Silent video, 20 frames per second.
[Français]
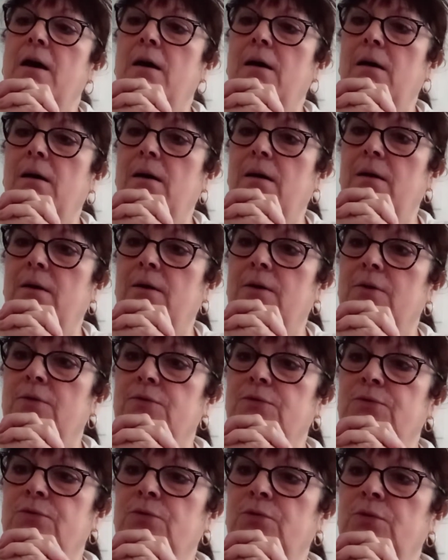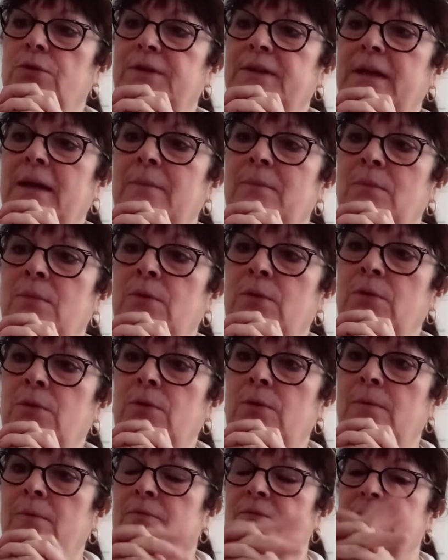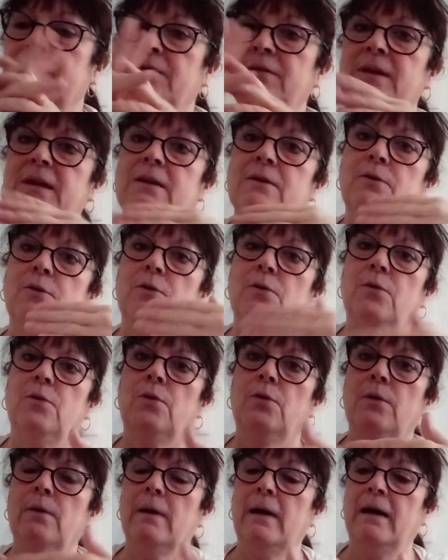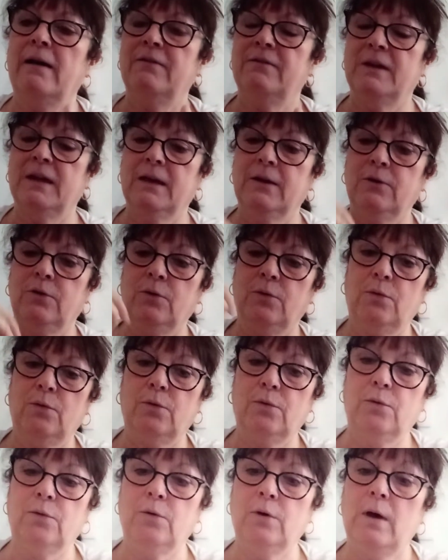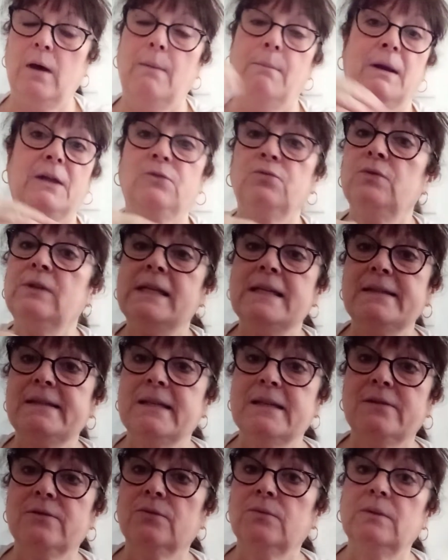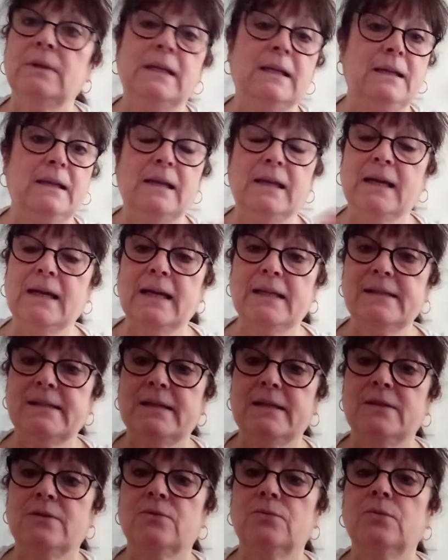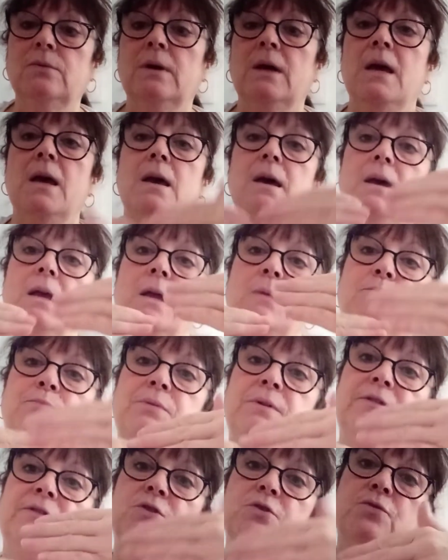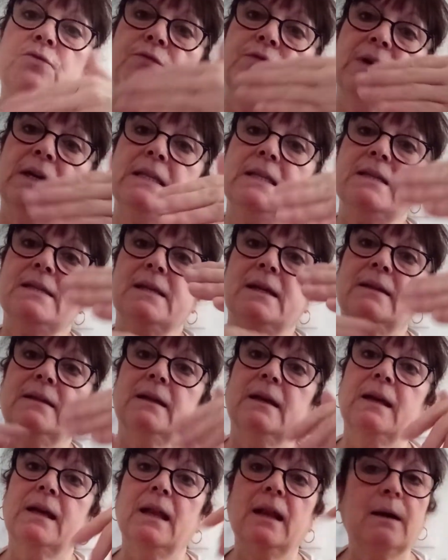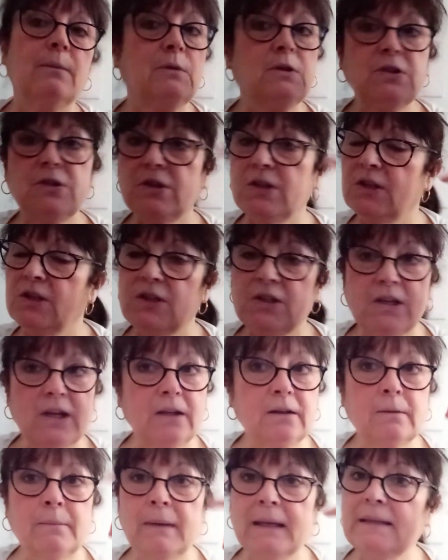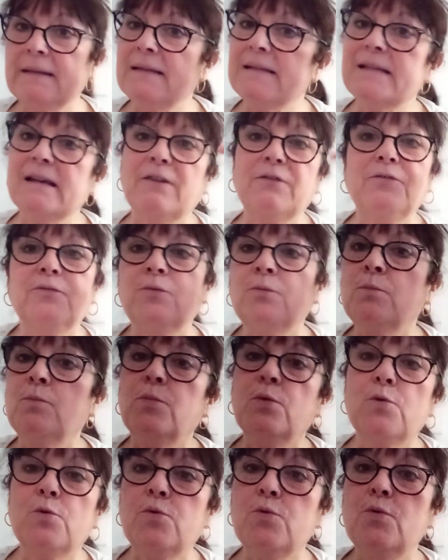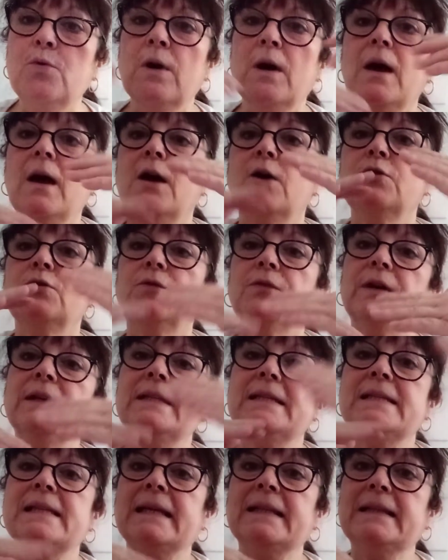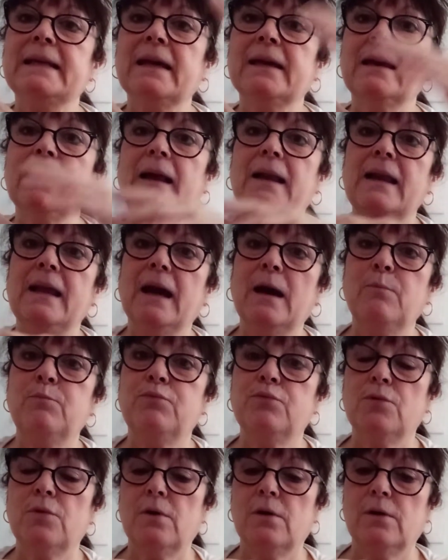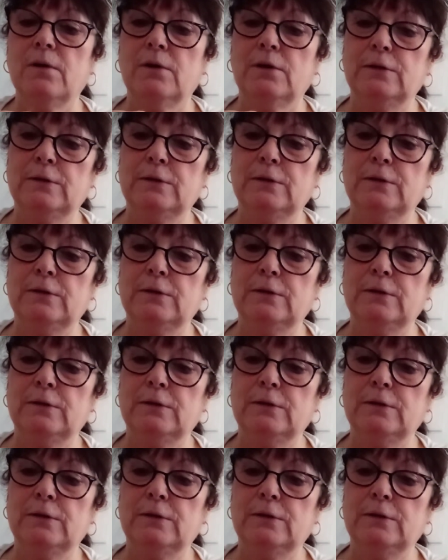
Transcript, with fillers: euh, sur le thème, euh, vous savez, euh, avec bah, toutes les saisons, les, les, quatre saisons, et puis je ferai des intercalaires. Moi, j'ai déjà dans ma tête, ça fume beaucoup. Je ferai des intercalaires pour